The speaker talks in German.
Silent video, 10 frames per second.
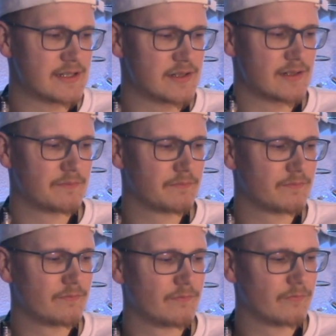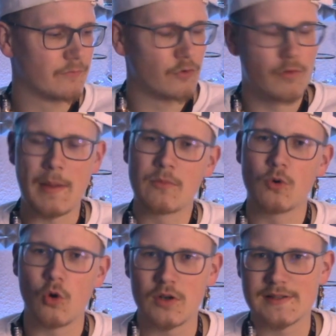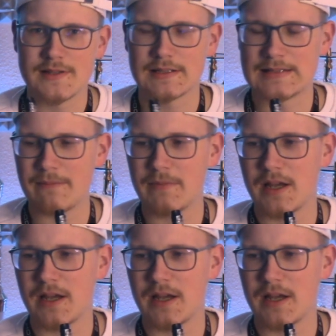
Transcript: Es, wo wir beim Geruch gesagt haben,